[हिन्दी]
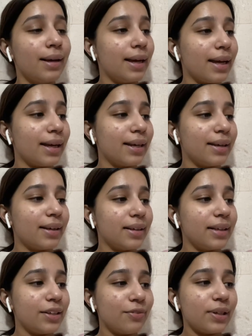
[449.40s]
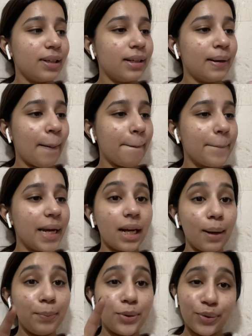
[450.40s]
एंड इट विल बी
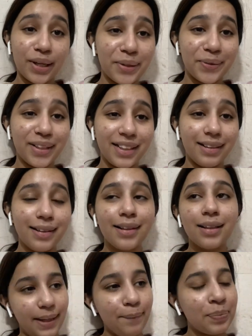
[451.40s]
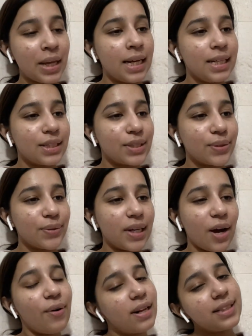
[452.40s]
अप टू डे ओनली सो
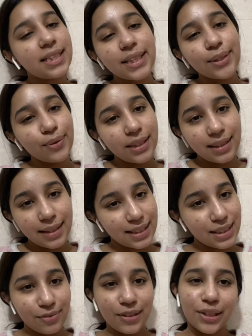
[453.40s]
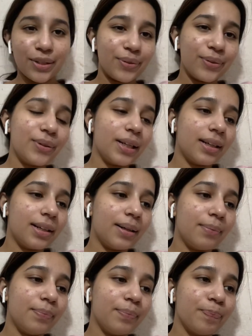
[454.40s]
नाउ आई सी यू इन द नेक्स्ट वीडियो
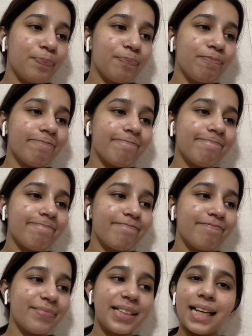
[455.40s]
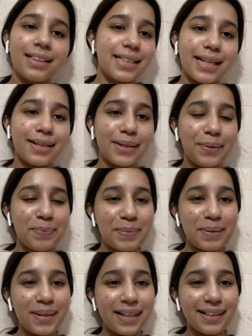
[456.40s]
क्या ठीक है बाय
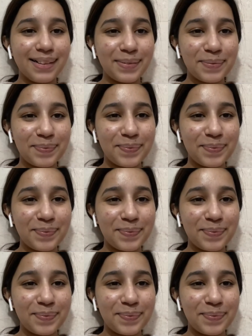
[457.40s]
बाय